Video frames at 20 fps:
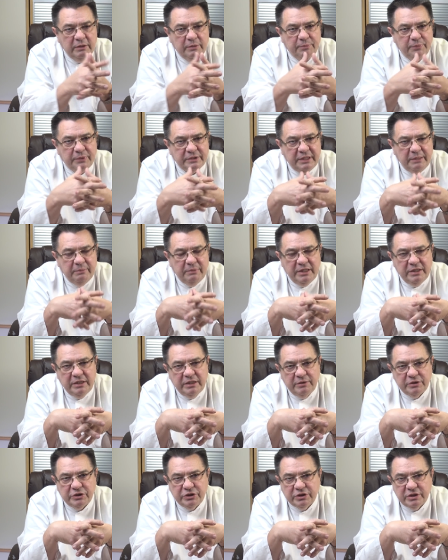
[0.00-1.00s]

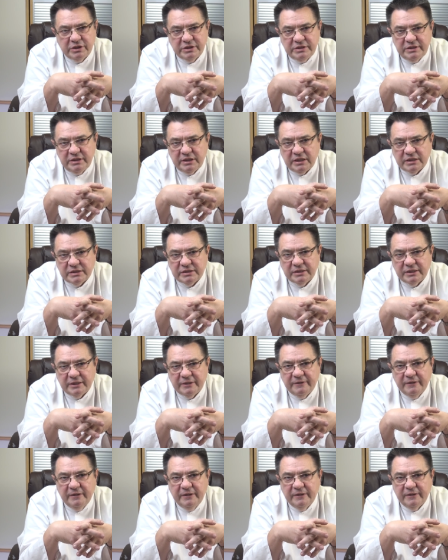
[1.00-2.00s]
потребление жидкости разное.
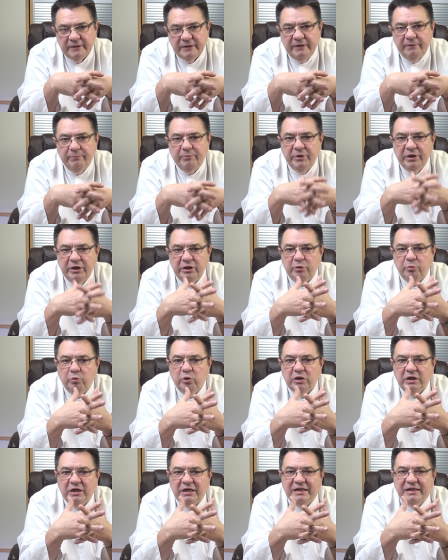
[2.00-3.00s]
Да?
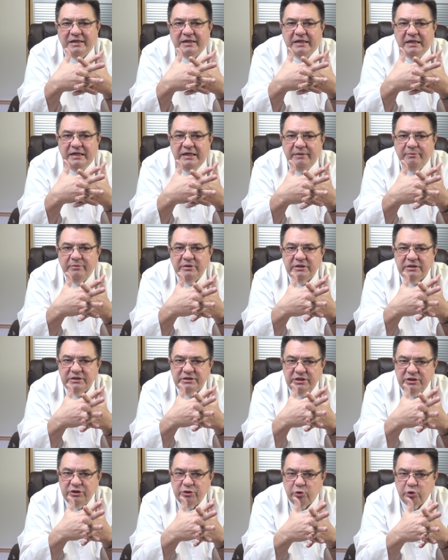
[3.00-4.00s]
Поэтому климат
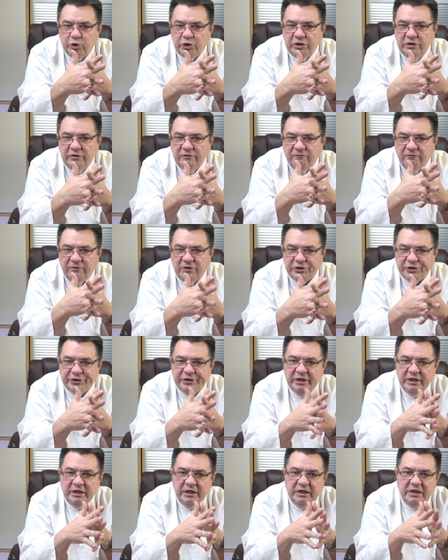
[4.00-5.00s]
здесь тоже важен.
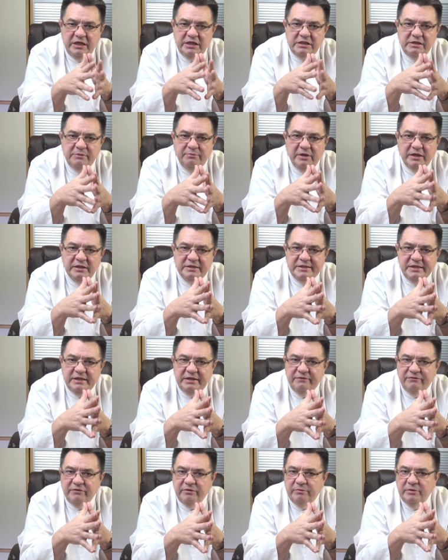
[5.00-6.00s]
Если мы
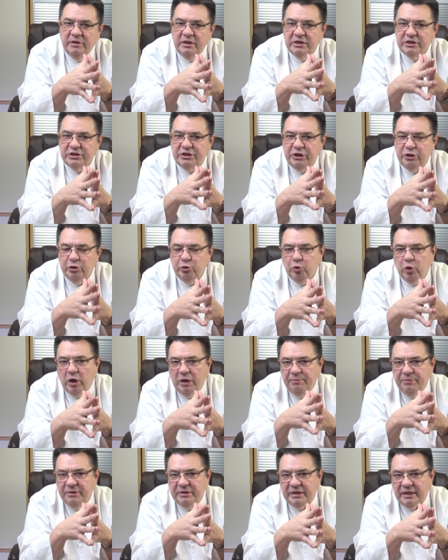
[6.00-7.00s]
оцениваем среду
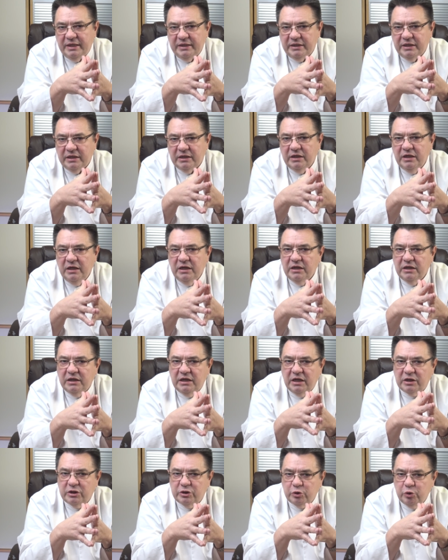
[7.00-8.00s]
обитания
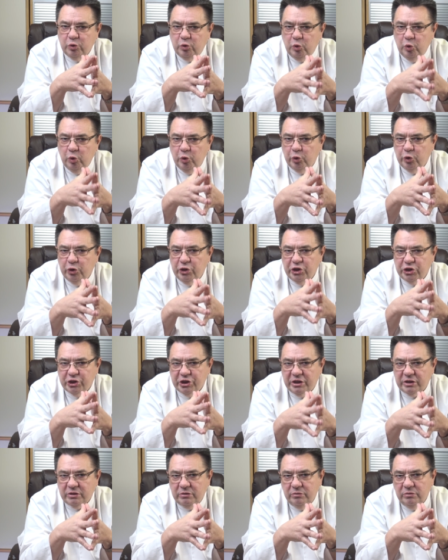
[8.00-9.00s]
как сухую и
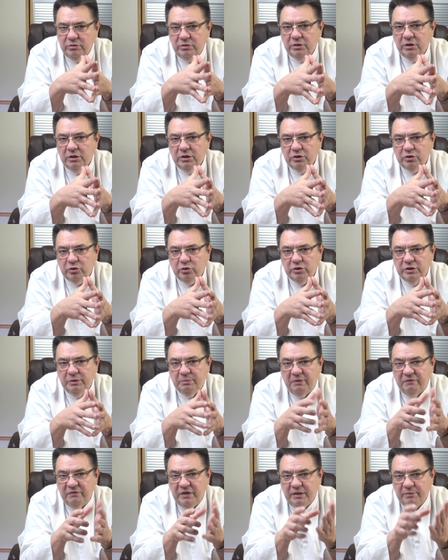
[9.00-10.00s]
жаркую, то
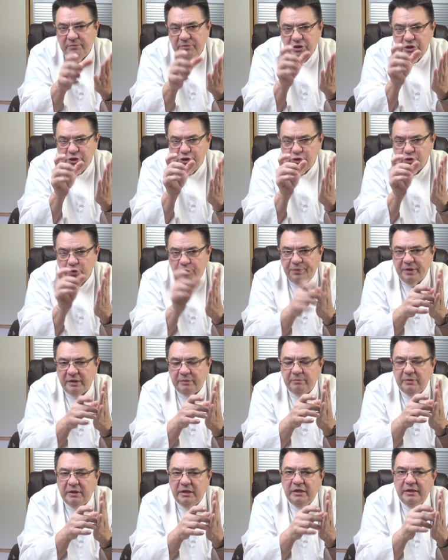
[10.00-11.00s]
добавляем еще
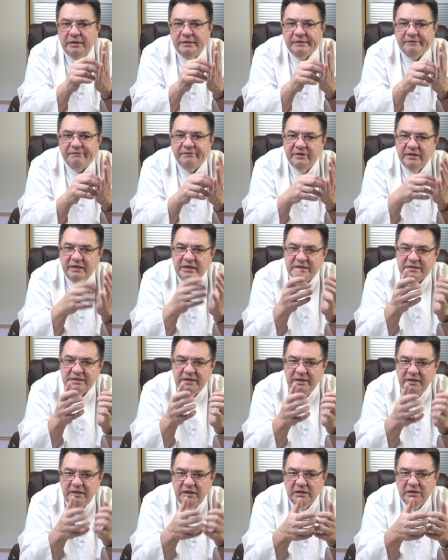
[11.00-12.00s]
5 мл.
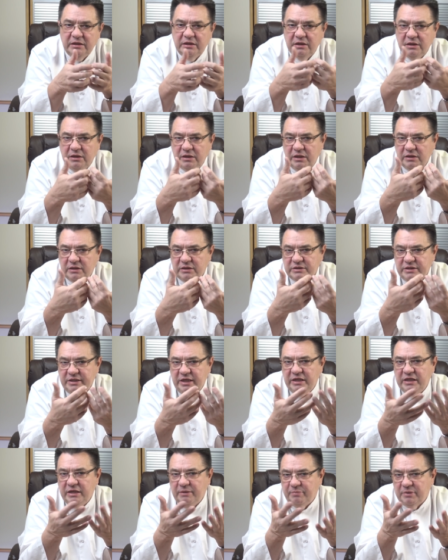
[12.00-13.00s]
Если нет, это
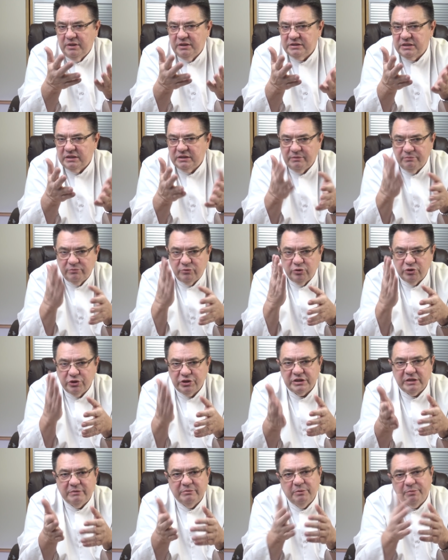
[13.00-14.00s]
средняя полоса, там то же
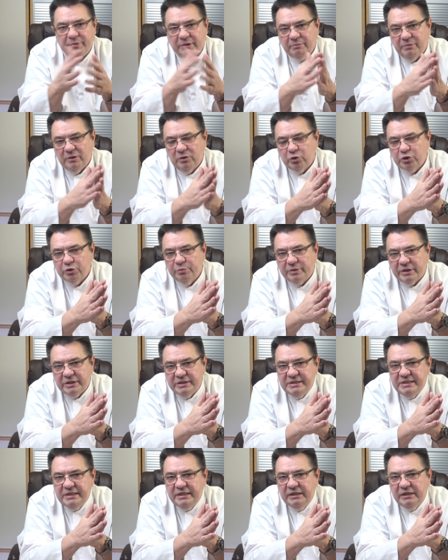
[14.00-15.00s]
самое, предположим,
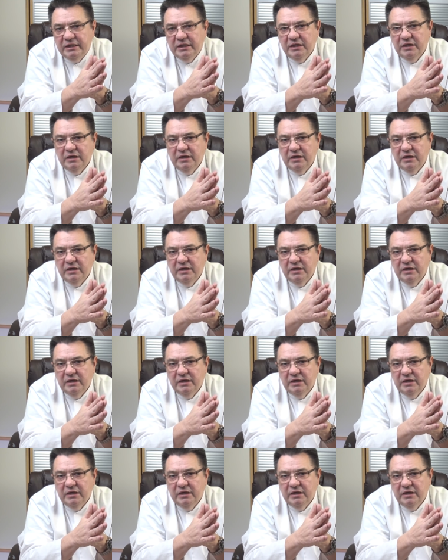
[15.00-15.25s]
России,